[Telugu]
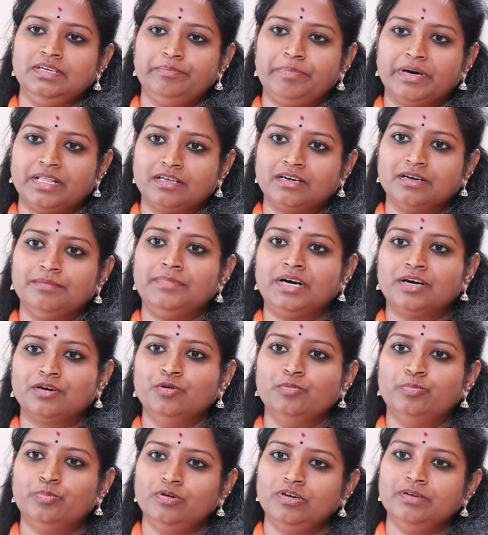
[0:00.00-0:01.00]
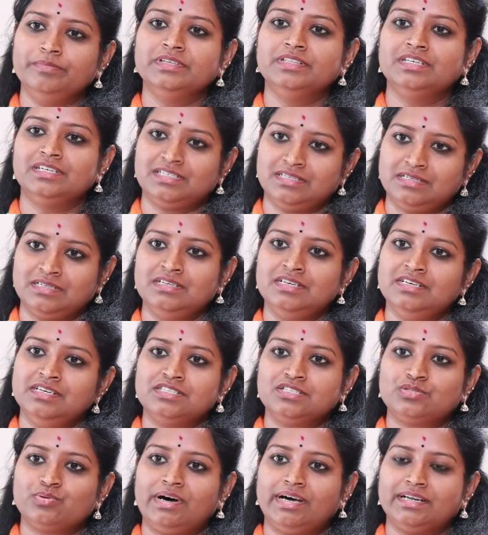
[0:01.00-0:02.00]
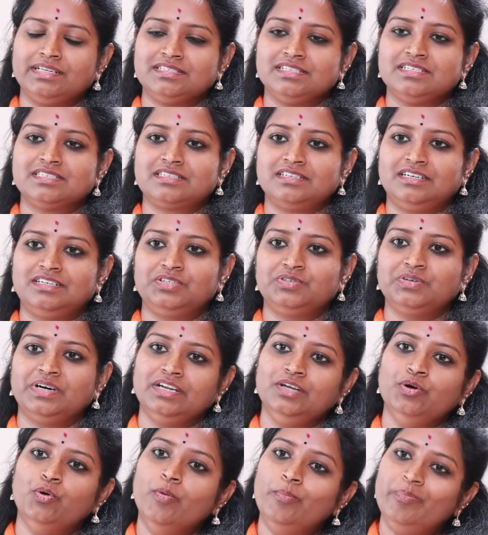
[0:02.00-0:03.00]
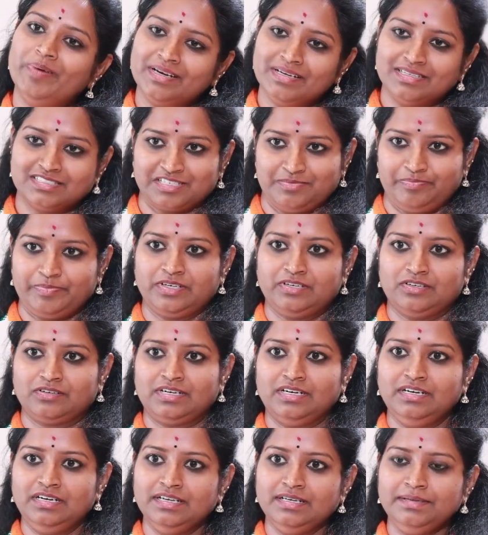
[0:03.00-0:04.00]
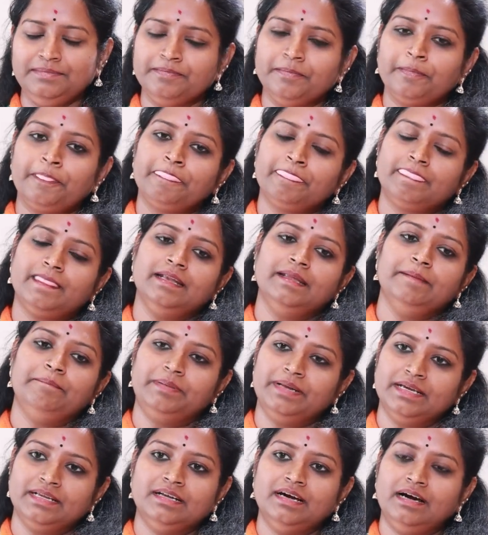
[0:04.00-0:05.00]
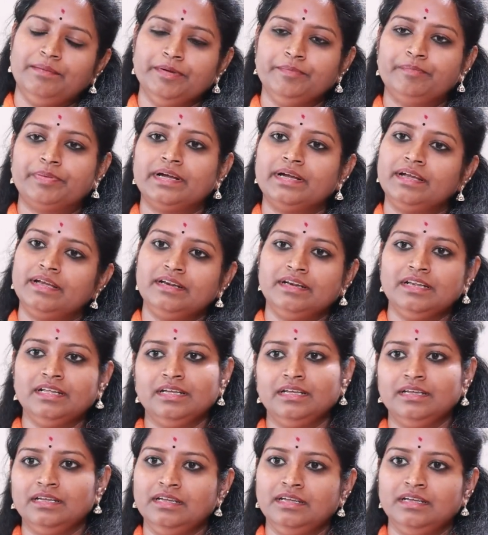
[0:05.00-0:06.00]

ఈ పథకం మాకు పులి మీద స్వారీ చేసినట్టు అని ఓపెన్ గా చెప్పినారు అంటే తను ఎప్పుడైనా అభిప్రాయాన్ని